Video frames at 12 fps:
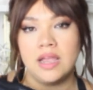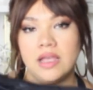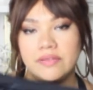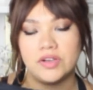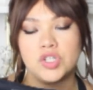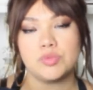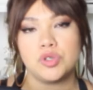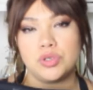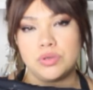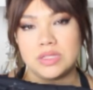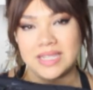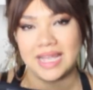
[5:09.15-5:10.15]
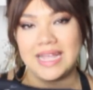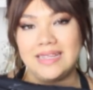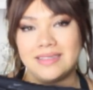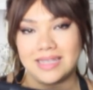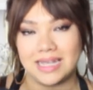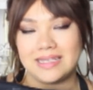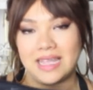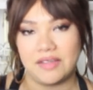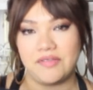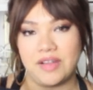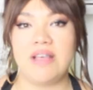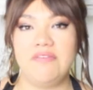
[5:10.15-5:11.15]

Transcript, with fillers: et franchement je suis très très très fan.